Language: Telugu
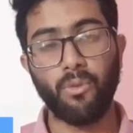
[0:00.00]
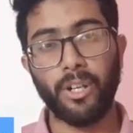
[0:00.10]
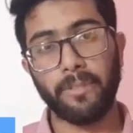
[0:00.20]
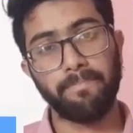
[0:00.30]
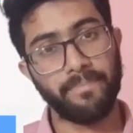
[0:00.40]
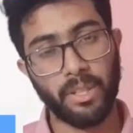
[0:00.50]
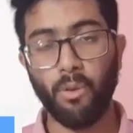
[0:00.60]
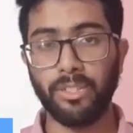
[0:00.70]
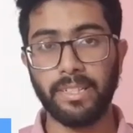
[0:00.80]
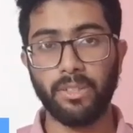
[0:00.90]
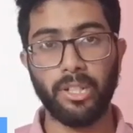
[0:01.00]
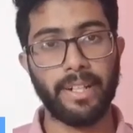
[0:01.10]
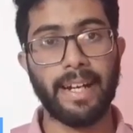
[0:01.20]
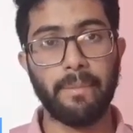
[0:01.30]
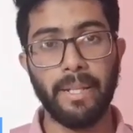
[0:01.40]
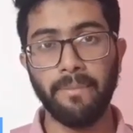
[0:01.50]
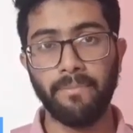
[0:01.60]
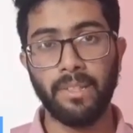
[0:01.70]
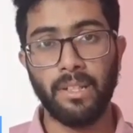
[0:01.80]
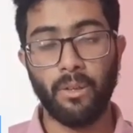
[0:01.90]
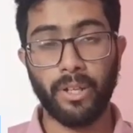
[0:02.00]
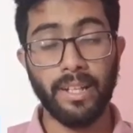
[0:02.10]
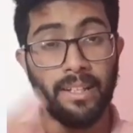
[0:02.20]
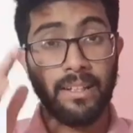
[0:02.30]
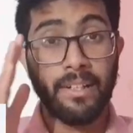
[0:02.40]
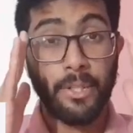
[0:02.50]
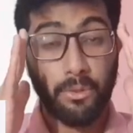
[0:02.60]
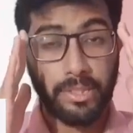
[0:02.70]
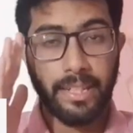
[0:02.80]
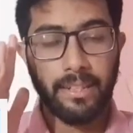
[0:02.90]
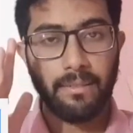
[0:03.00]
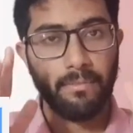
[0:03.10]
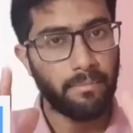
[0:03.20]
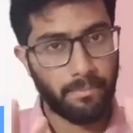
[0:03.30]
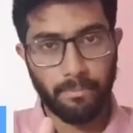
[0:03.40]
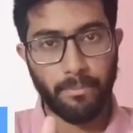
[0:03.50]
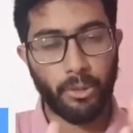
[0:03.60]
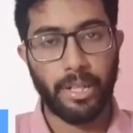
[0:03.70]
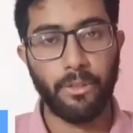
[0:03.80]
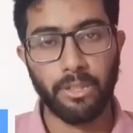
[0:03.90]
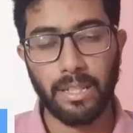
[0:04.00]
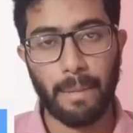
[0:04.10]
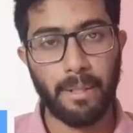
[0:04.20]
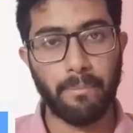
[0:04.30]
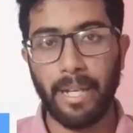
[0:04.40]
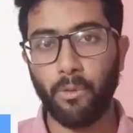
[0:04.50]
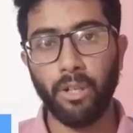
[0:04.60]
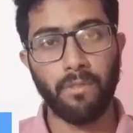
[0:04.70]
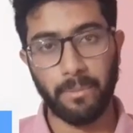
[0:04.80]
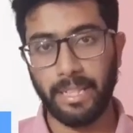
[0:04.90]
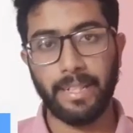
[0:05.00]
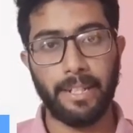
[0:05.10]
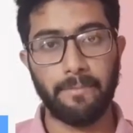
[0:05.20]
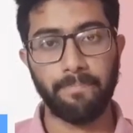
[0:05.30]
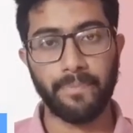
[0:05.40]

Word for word: వాట్ కోర్సెస్ ఆన్ అకాడమీ ఓకే యూజింగ్ యూ కెన్ యూస్ ఐ మీన్ మై కోడ్ వంశీ టెన్